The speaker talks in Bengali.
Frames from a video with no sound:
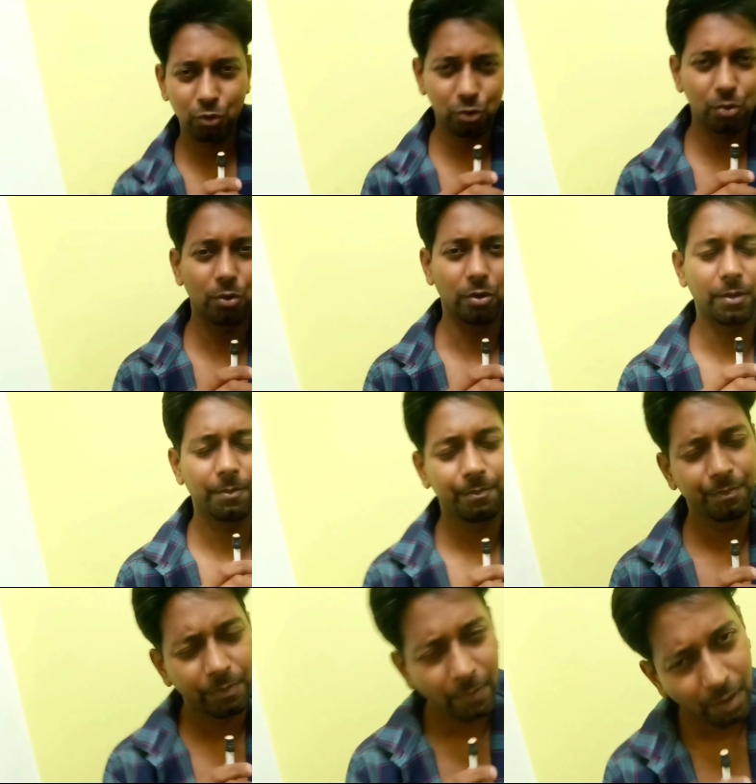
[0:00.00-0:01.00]
গল্প শুরু করি
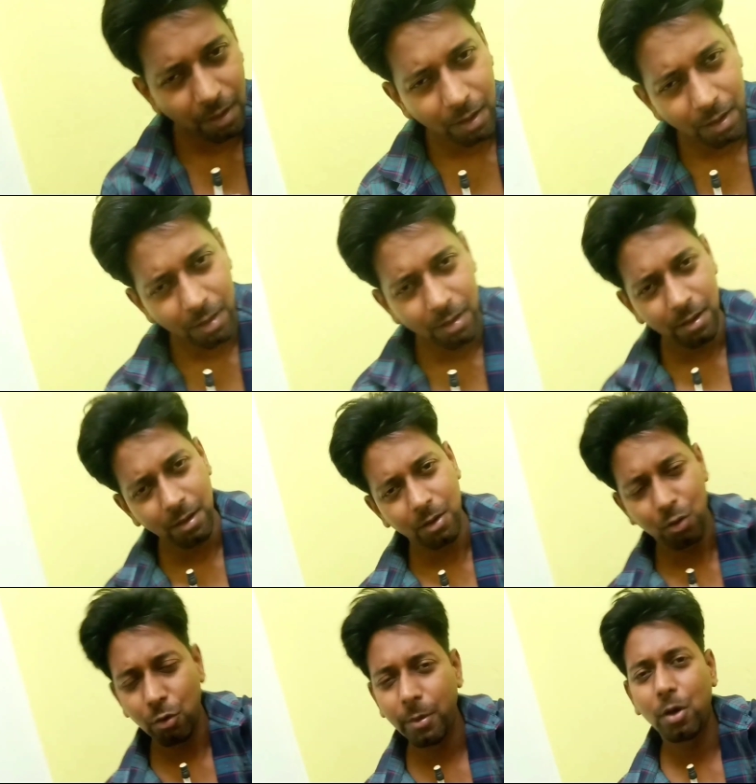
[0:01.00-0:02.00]

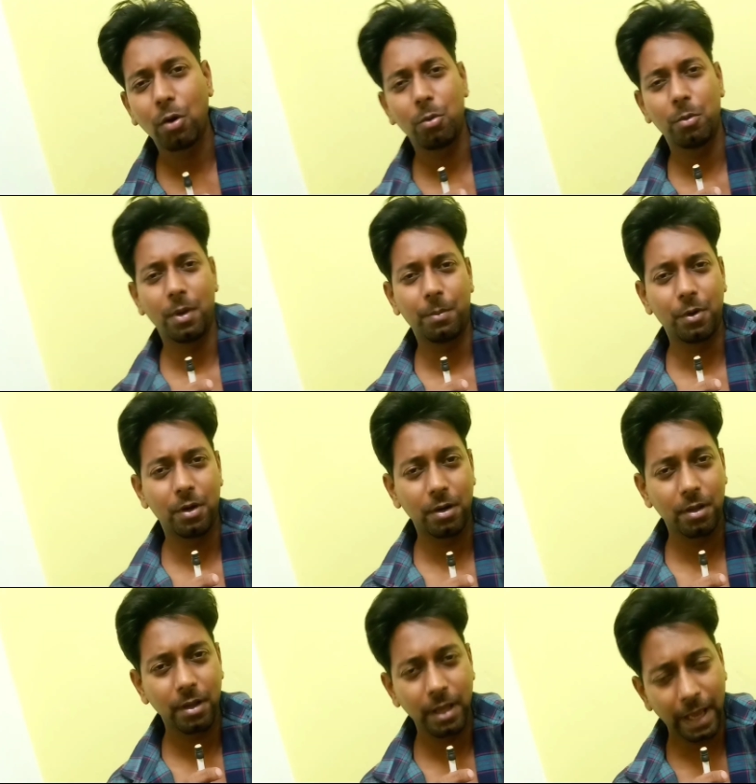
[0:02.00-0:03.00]
খুবই কমন ব্যাপার
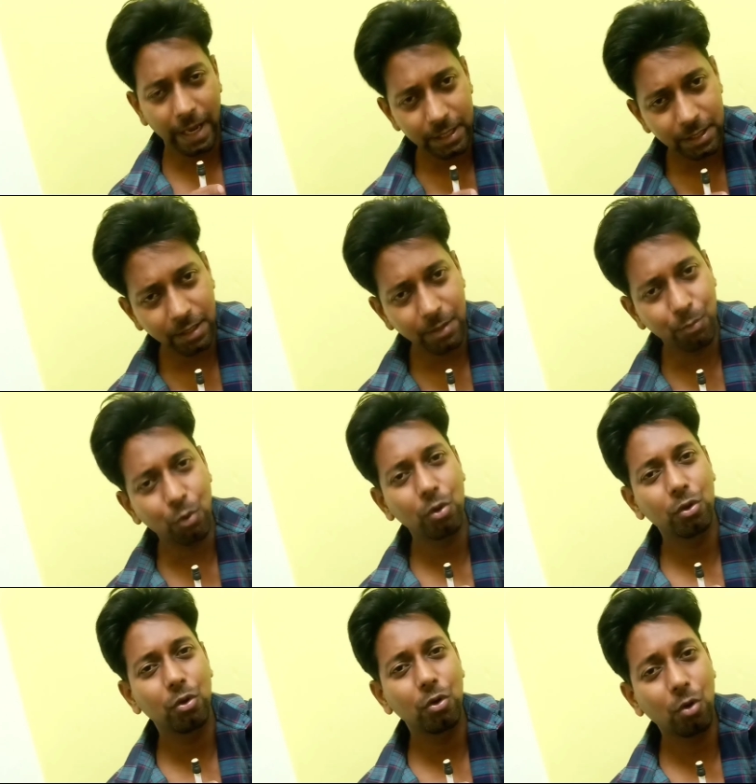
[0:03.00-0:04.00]
একই সাথে
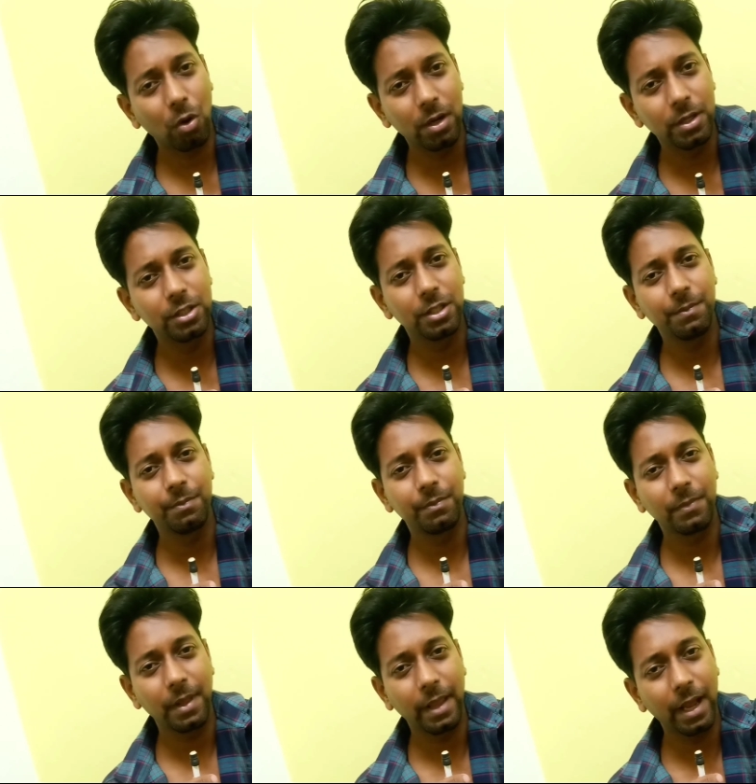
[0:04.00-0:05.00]
পড়তো কলেজে
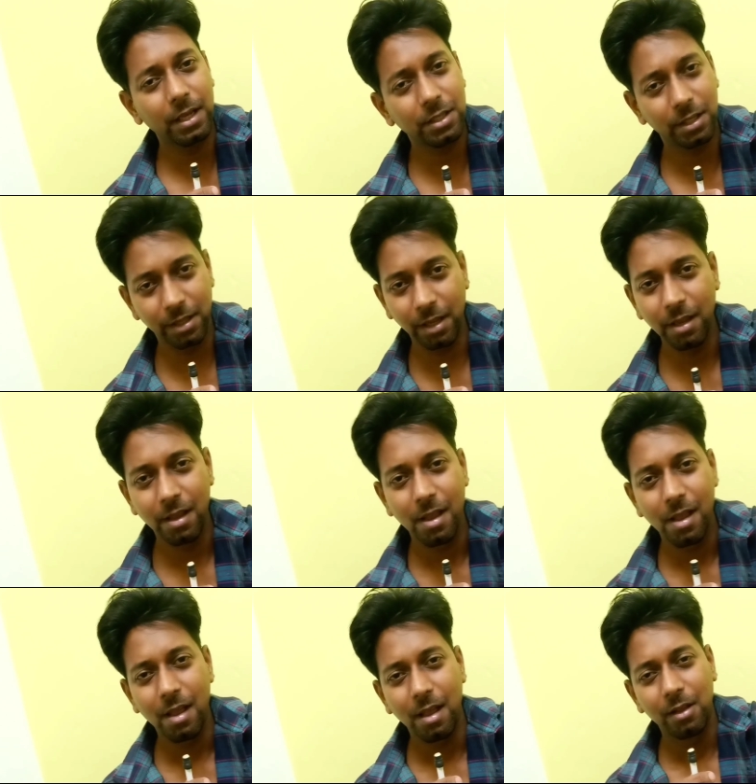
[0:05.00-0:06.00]
একসাথে
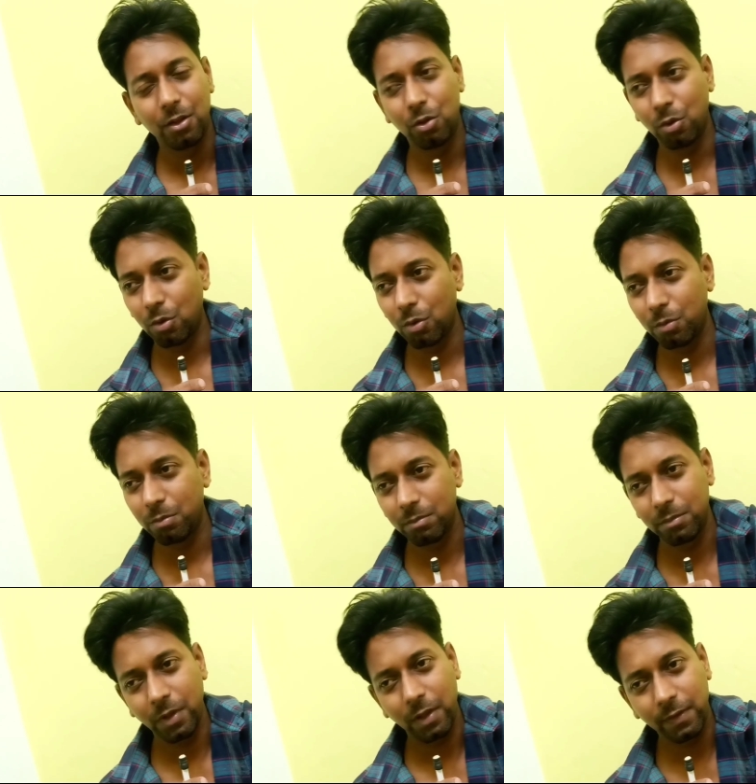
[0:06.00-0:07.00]
তো
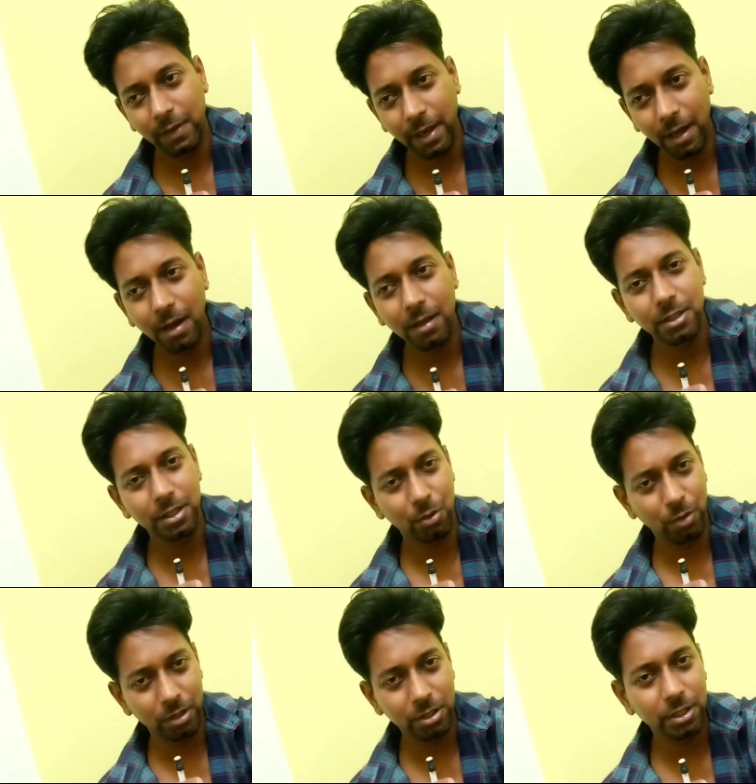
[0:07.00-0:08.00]
স্নেহাল যে
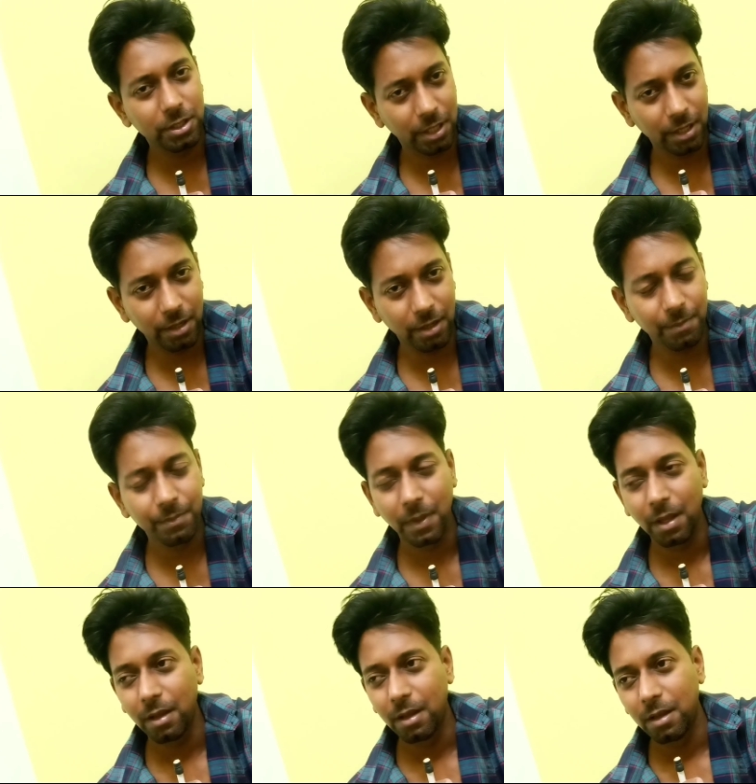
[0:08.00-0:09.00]
রয়েছে ছেলেটা
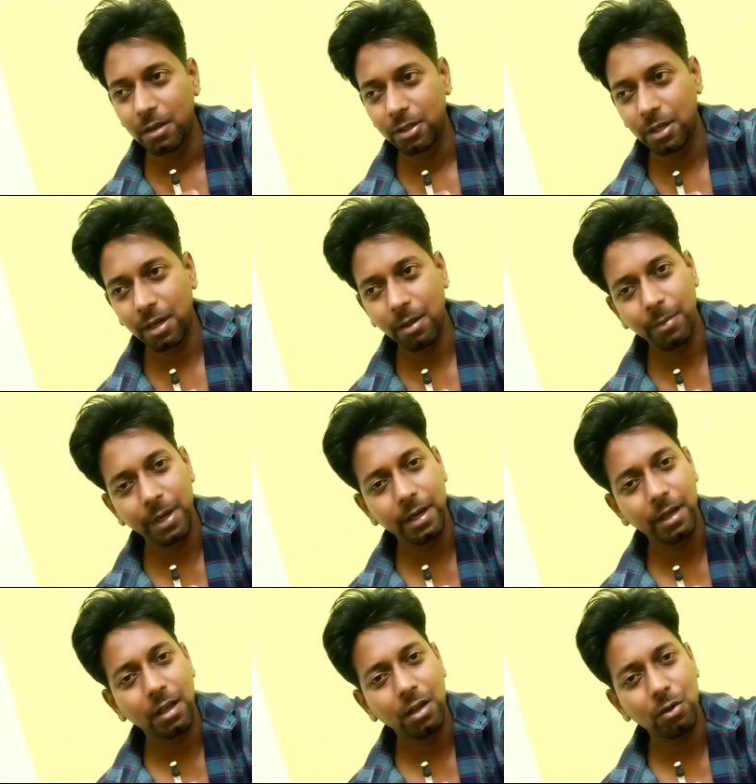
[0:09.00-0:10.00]
ছেলেটা
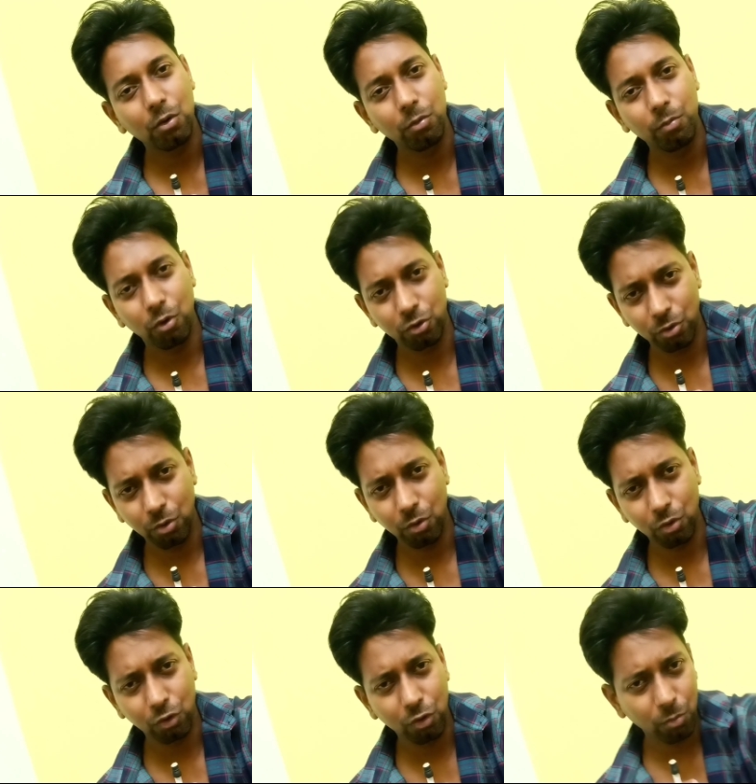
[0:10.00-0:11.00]
মেয়েটাকে খুব পছন্দ
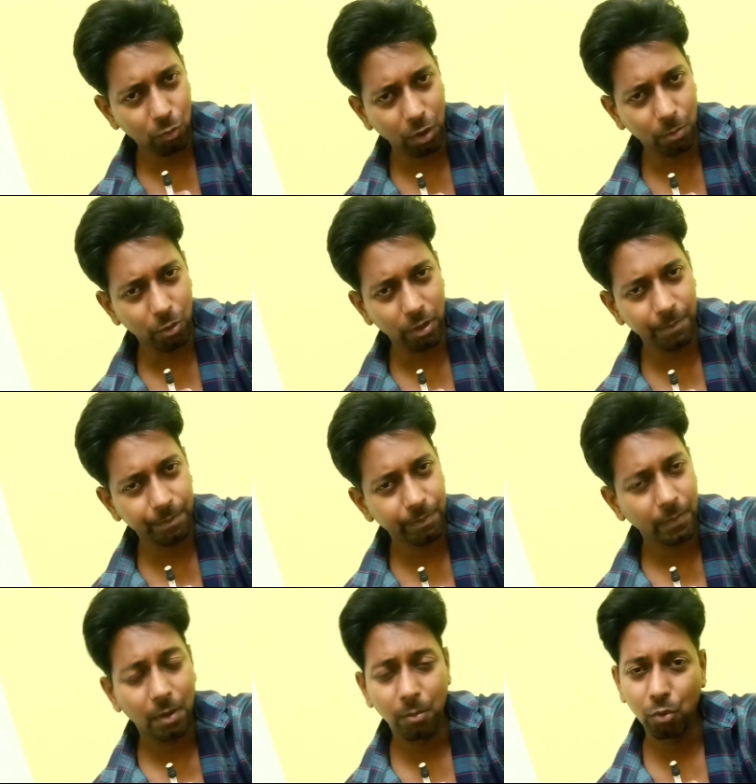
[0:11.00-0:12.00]
করতো মনে মনে
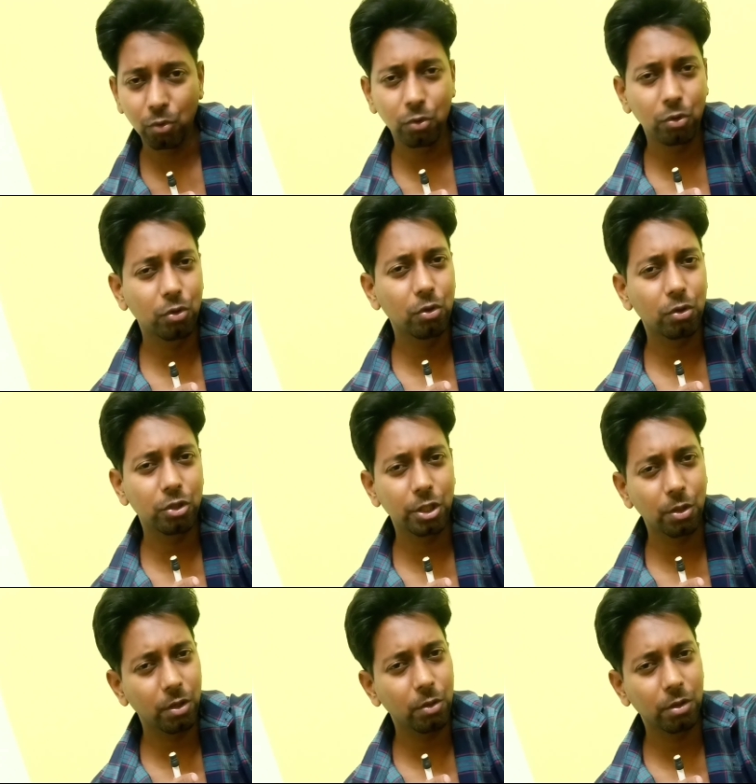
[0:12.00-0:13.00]
বন্ধুত্ব
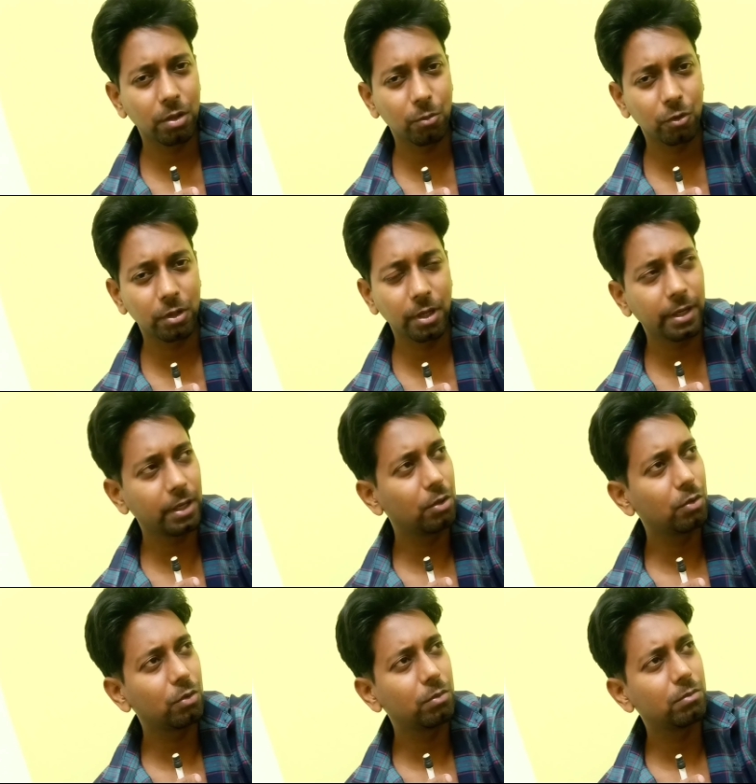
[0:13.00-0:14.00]
ছিলই ওদের মধ্যে
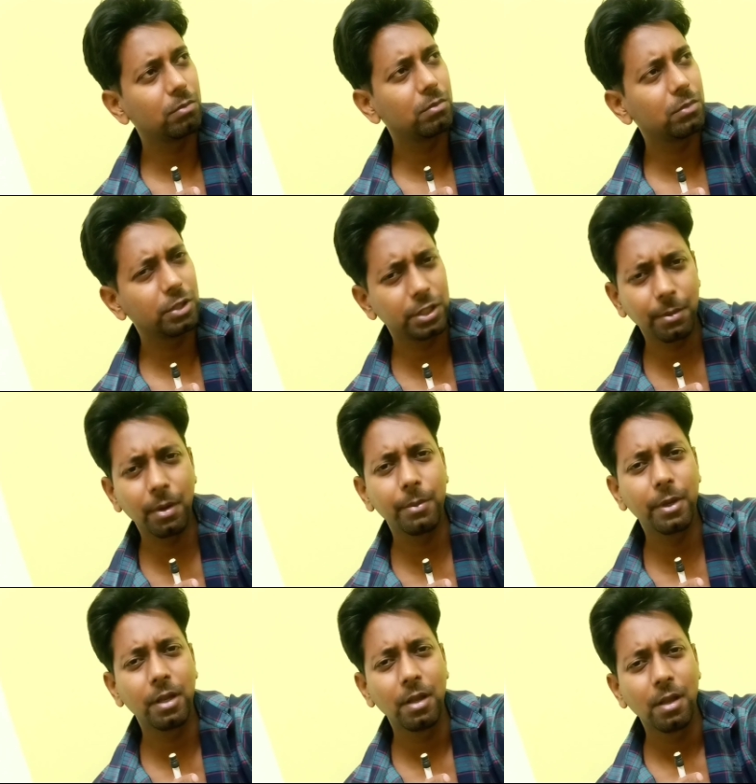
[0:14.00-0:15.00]
কিন্তু
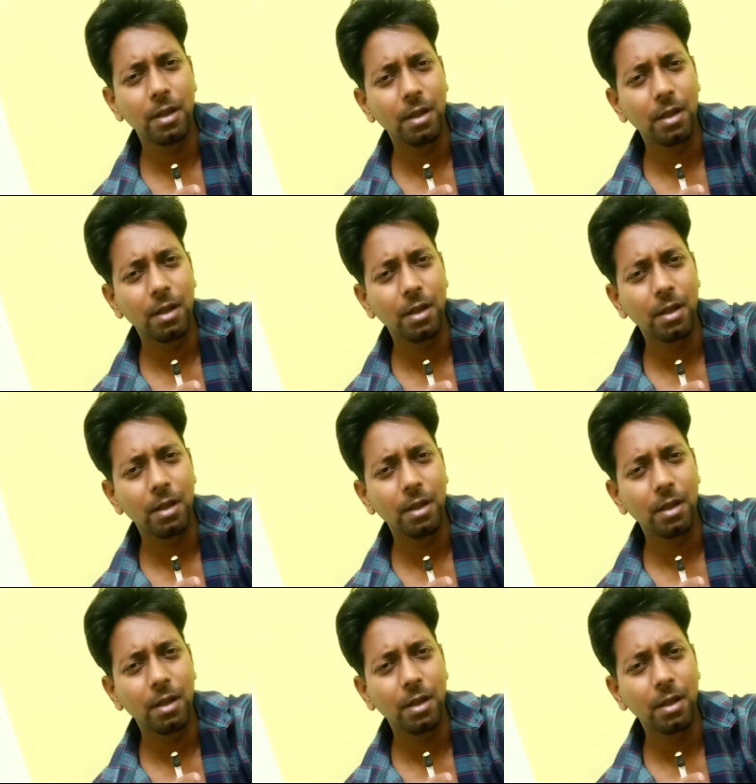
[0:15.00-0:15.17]
সেভাবে